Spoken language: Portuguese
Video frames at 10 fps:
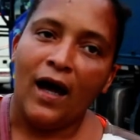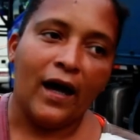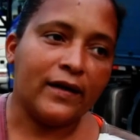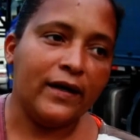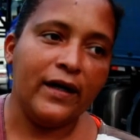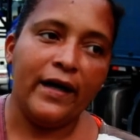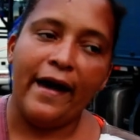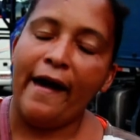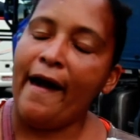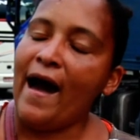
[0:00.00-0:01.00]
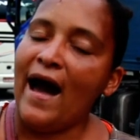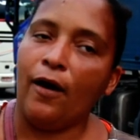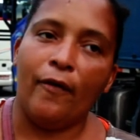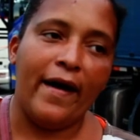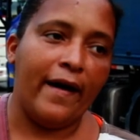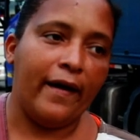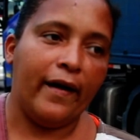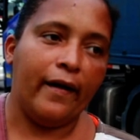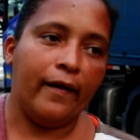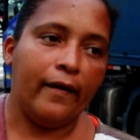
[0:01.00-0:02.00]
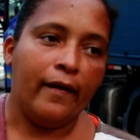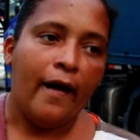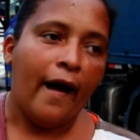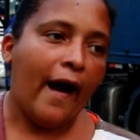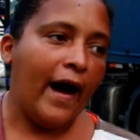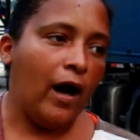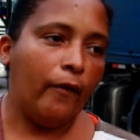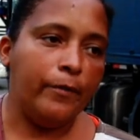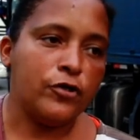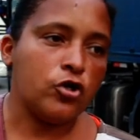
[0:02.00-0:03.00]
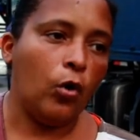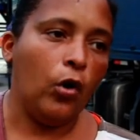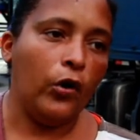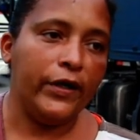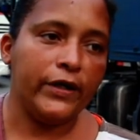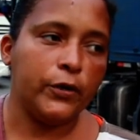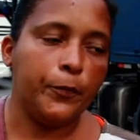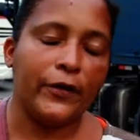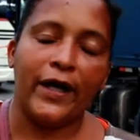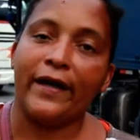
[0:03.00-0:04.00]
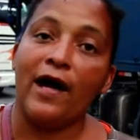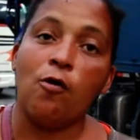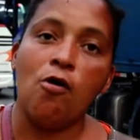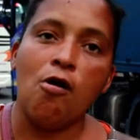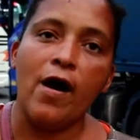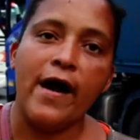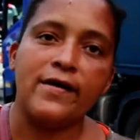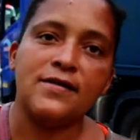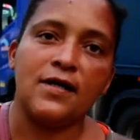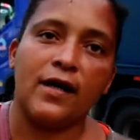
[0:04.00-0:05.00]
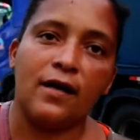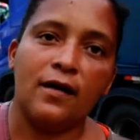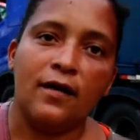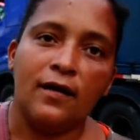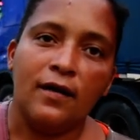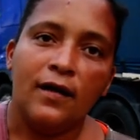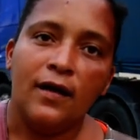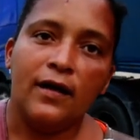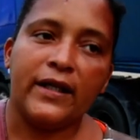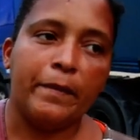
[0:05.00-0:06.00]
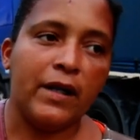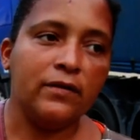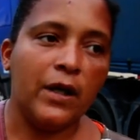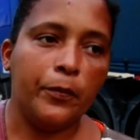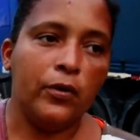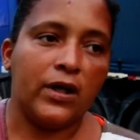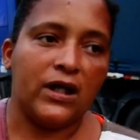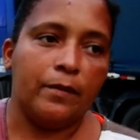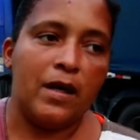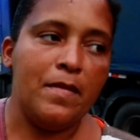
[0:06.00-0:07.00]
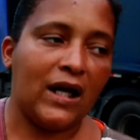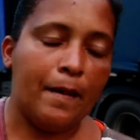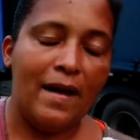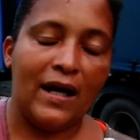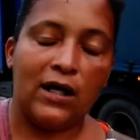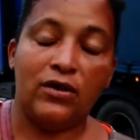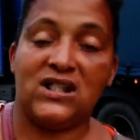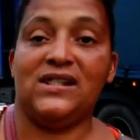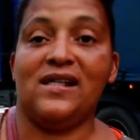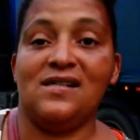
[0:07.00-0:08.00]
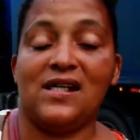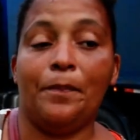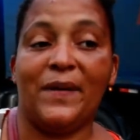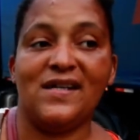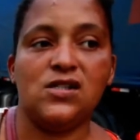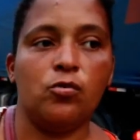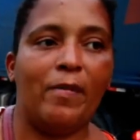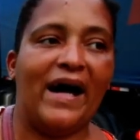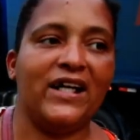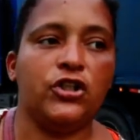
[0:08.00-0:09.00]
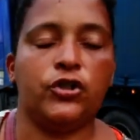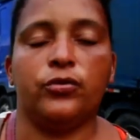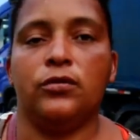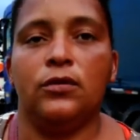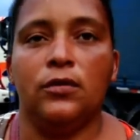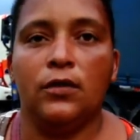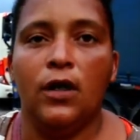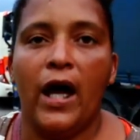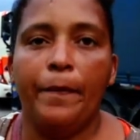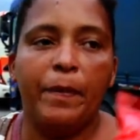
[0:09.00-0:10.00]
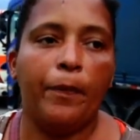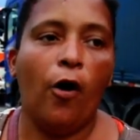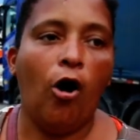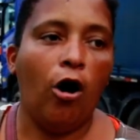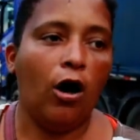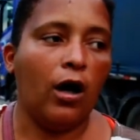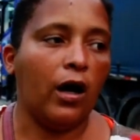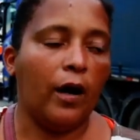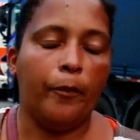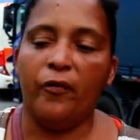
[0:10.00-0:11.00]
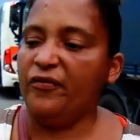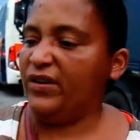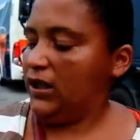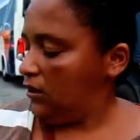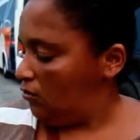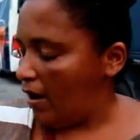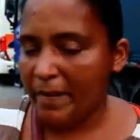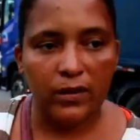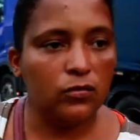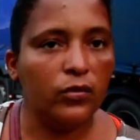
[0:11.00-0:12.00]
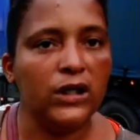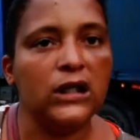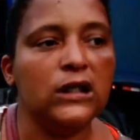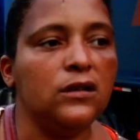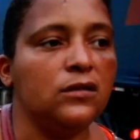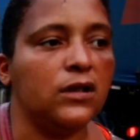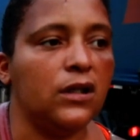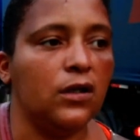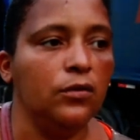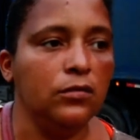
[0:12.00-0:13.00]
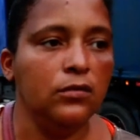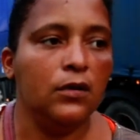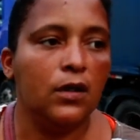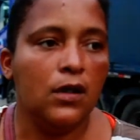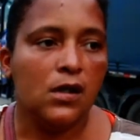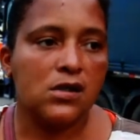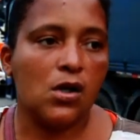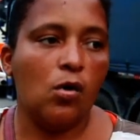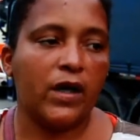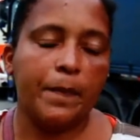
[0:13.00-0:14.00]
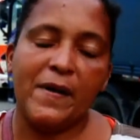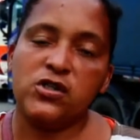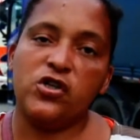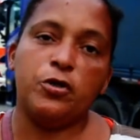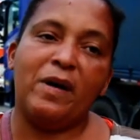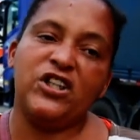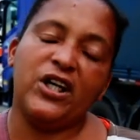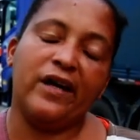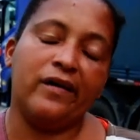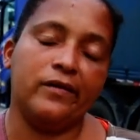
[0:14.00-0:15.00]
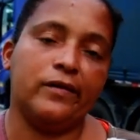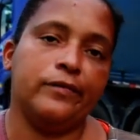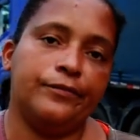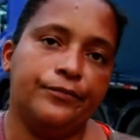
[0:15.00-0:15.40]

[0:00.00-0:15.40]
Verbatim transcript: Aqui é água, é água, biscoito, porque aqui é concorrência, né? E também não tem porquê também mercado, mercadoria assim tem que ser preço baixo. É pipoca, polvilho, amendoim, entendeu? São aqui pessoas de baixa renda.